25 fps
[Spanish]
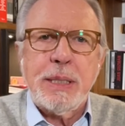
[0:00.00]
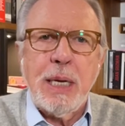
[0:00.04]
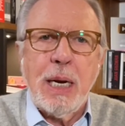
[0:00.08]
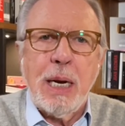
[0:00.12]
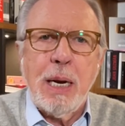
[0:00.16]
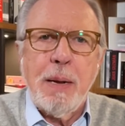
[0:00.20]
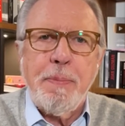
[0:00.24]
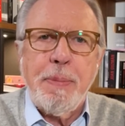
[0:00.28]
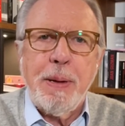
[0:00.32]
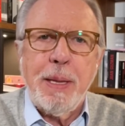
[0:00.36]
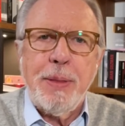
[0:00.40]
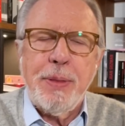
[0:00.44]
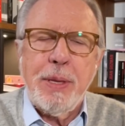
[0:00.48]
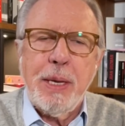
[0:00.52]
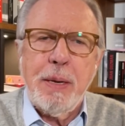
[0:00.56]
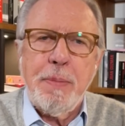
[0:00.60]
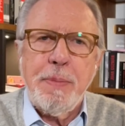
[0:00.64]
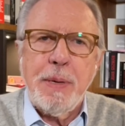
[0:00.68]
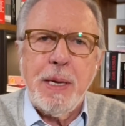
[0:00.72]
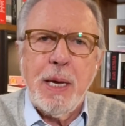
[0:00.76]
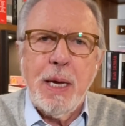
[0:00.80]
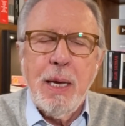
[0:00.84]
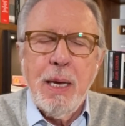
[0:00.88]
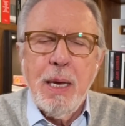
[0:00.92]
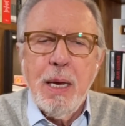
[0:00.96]
en la
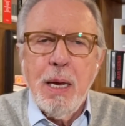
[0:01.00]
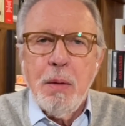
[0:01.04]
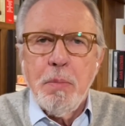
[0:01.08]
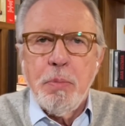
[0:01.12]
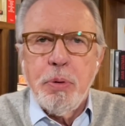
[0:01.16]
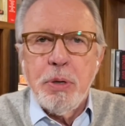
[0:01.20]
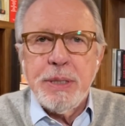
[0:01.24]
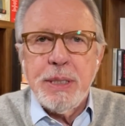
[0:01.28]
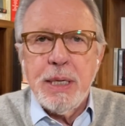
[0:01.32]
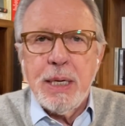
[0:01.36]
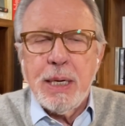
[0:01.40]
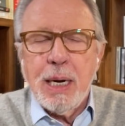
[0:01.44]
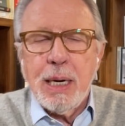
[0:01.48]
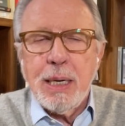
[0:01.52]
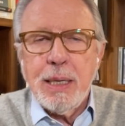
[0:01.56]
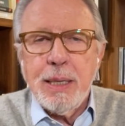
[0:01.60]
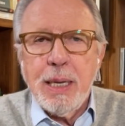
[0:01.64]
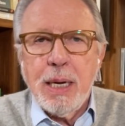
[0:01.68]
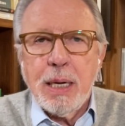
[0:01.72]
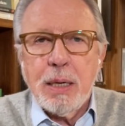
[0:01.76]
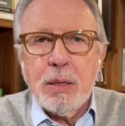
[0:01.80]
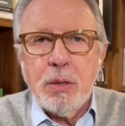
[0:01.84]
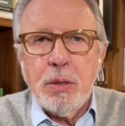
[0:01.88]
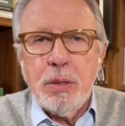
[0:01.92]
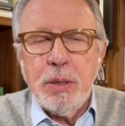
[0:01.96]
pandemia, pues en
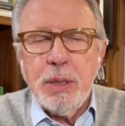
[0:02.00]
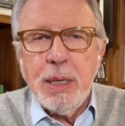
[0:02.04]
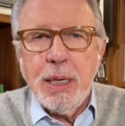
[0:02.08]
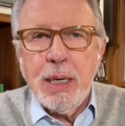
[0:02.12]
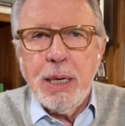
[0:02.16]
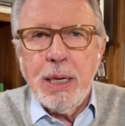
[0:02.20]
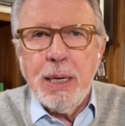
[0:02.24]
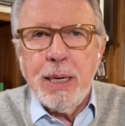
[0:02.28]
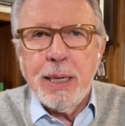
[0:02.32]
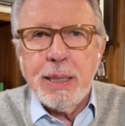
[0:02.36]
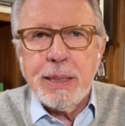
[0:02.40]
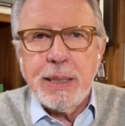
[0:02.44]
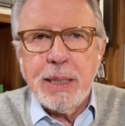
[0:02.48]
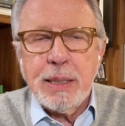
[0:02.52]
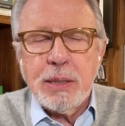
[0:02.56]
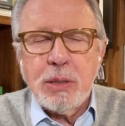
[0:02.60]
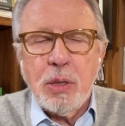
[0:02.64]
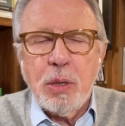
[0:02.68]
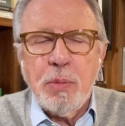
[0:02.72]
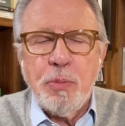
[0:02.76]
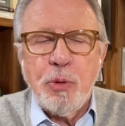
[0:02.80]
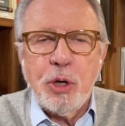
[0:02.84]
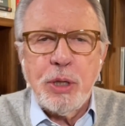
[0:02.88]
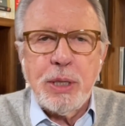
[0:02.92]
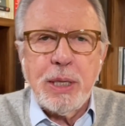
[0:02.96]
realidad con el exceso
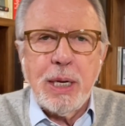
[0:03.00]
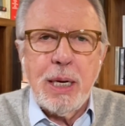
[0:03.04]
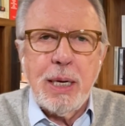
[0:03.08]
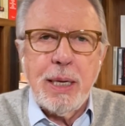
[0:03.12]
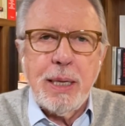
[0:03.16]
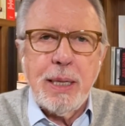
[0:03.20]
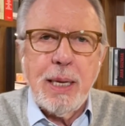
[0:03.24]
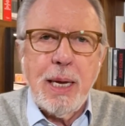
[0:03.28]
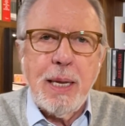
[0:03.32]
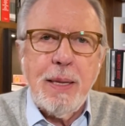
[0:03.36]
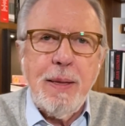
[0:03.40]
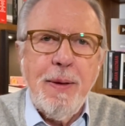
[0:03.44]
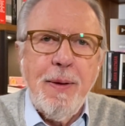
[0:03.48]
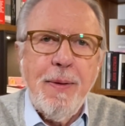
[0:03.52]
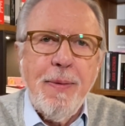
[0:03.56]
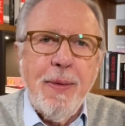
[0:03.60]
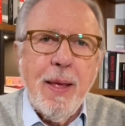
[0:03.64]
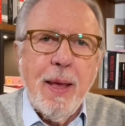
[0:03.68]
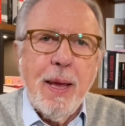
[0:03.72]
de mortalidad,